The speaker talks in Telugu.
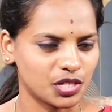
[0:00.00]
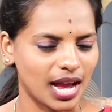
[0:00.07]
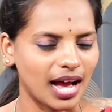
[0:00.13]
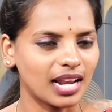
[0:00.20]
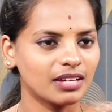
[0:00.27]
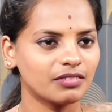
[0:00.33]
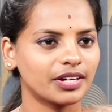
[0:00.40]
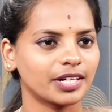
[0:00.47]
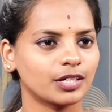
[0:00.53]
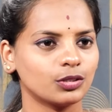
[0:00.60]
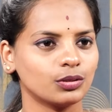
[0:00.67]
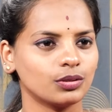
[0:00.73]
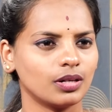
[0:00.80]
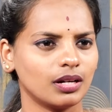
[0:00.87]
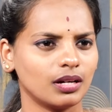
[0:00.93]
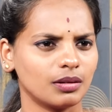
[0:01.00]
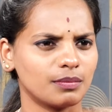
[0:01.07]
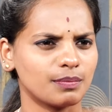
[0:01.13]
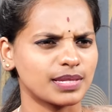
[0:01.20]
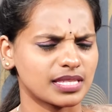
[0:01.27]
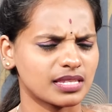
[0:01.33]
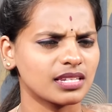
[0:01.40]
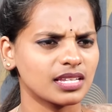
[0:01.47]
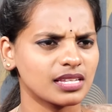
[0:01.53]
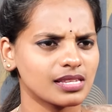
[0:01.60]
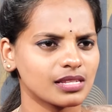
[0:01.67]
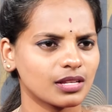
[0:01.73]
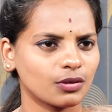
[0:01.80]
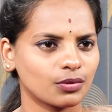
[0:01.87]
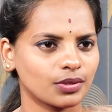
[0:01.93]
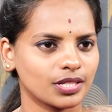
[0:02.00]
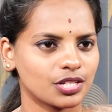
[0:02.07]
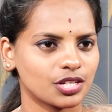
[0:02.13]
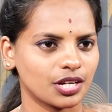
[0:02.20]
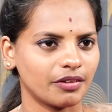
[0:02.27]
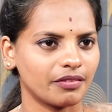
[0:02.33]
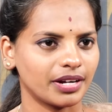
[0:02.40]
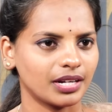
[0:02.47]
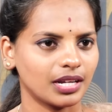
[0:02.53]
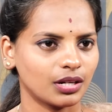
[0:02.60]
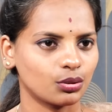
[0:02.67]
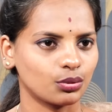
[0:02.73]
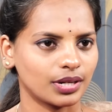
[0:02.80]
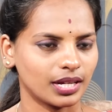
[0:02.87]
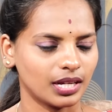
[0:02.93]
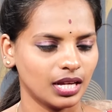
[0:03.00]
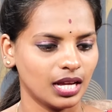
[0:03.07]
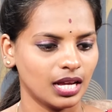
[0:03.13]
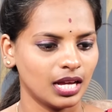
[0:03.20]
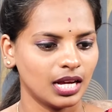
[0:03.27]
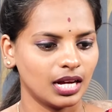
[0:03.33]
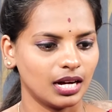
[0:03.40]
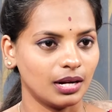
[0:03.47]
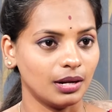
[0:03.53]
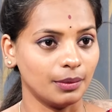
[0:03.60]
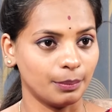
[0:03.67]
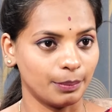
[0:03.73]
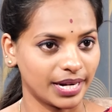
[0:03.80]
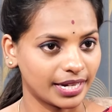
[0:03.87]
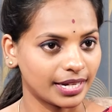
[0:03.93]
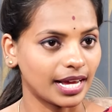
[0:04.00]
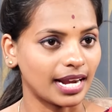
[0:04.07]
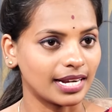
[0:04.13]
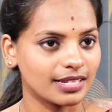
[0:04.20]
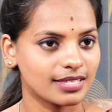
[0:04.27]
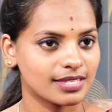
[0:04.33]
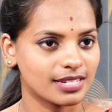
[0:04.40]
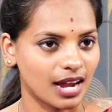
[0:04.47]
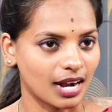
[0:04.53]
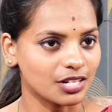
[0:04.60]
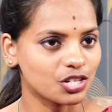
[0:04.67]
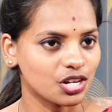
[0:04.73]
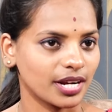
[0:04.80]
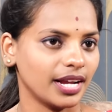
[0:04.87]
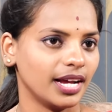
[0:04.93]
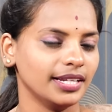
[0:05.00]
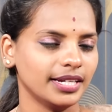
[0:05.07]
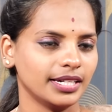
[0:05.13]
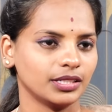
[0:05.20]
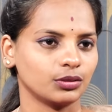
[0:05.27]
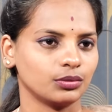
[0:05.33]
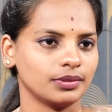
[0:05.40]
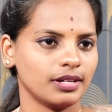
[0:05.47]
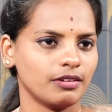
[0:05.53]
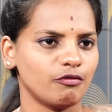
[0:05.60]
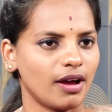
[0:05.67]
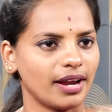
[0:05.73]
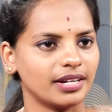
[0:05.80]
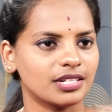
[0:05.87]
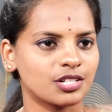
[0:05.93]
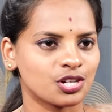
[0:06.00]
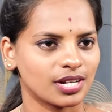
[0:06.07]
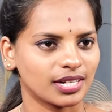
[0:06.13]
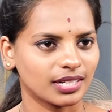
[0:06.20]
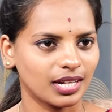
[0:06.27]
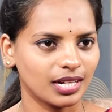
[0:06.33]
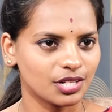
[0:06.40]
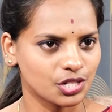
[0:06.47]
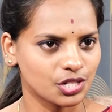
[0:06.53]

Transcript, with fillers: చాలా వరకు బిజినెస్ గురించి ఎవరైనా కూడా పెట్టాలి స్టార్ట్ చేయాలి అనుకుంటే ఫైనాన్షియల్గా